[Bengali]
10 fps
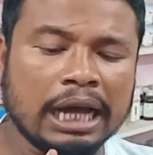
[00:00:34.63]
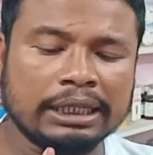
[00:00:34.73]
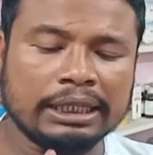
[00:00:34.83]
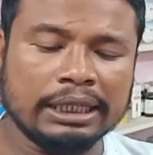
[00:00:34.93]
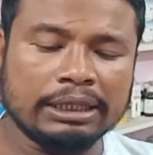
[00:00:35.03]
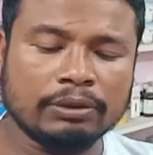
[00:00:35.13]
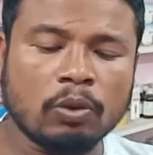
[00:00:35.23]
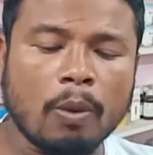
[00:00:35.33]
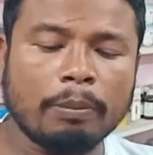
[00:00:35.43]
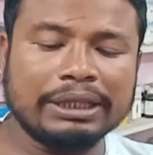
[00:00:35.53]
আর এর
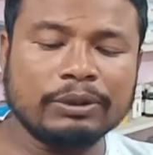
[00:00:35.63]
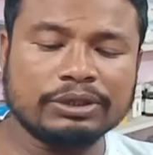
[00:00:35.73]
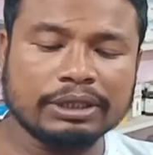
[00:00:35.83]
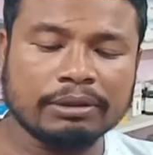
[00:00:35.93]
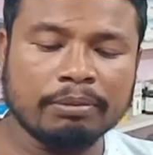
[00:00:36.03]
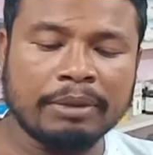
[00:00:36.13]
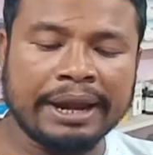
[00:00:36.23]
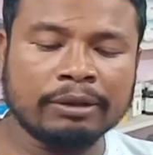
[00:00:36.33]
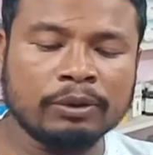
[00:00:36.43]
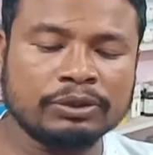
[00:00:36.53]
কোম্পানি হচ্ছে
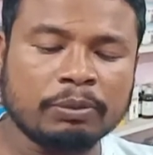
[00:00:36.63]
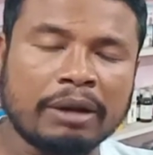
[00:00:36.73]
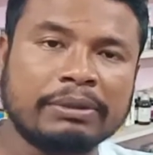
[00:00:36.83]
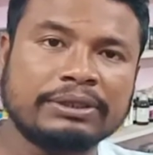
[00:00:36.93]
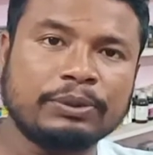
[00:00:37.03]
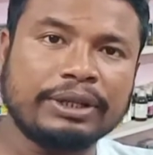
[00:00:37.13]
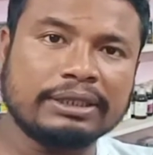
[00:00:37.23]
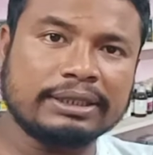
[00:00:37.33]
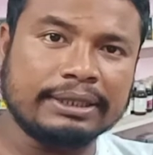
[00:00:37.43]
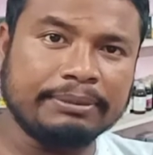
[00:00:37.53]
ম্যাকলোডস
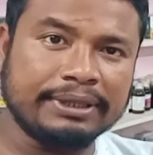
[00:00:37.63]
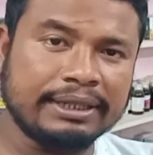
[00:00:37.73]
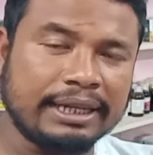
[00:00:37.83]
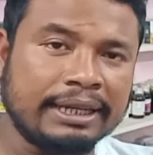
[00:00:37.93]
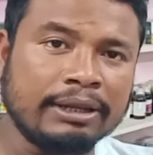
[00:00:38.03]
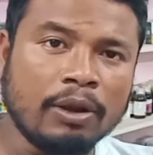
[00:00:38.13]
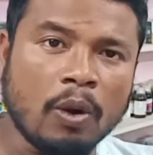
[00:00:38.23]
ফার্মাসিউটিক্যালস লিমিটেড এই